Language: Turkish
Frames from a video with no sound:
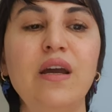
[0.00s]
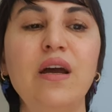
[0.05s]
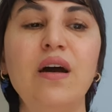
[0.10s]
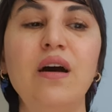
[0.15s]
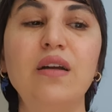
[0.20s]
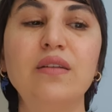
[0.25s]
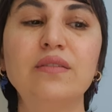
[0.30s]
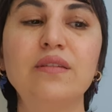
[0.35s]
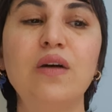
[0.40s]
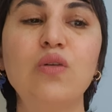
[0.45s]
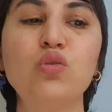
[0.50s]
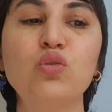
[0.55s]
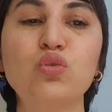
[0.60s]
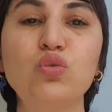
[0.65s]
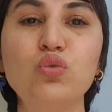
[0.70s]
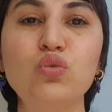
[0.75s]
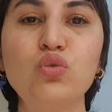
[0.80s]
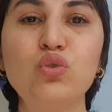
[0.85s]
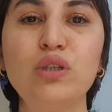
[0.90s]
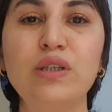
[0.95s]
Hatta
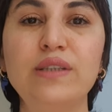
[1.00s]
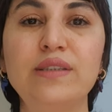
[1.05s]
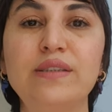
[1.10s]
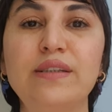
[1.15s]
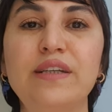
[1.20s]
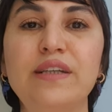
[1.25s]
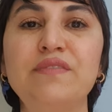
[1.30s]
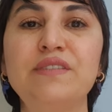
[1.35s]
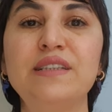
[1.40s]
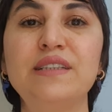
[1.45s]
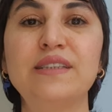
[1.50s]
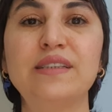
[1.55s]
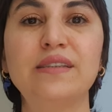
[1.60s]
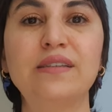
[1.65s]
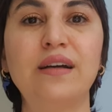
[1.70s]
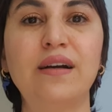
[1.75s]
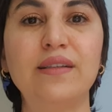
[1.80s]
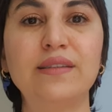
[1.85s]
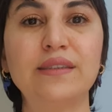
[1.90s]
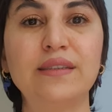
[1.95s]
uzun süredir evinizi
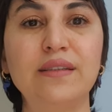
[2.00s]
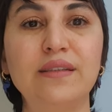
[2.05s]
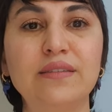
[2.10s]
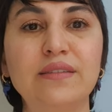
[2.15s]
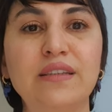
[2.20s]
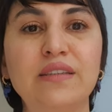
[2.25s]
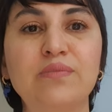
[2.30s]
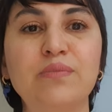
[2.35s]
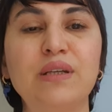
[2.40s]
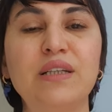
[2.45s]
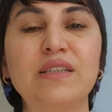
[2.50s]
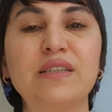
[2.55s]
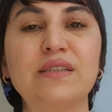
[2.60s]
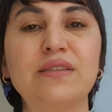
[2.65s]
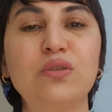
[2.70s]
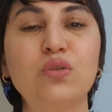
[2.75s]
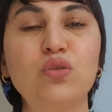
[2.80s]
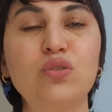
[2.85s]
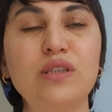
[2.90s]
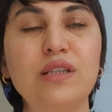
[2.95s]
terdilat etmek
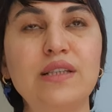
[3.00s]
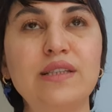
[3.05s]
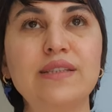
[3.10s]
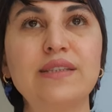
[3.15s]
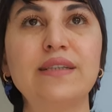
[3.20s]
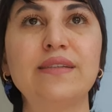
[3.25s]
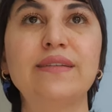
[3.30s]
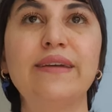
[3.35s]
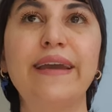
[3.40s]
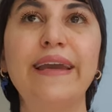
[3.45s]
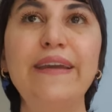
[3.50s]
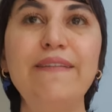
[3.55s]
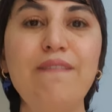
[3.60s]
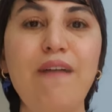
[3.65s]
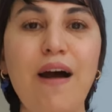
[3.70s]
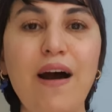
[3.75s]
istiyorsanız ya da ev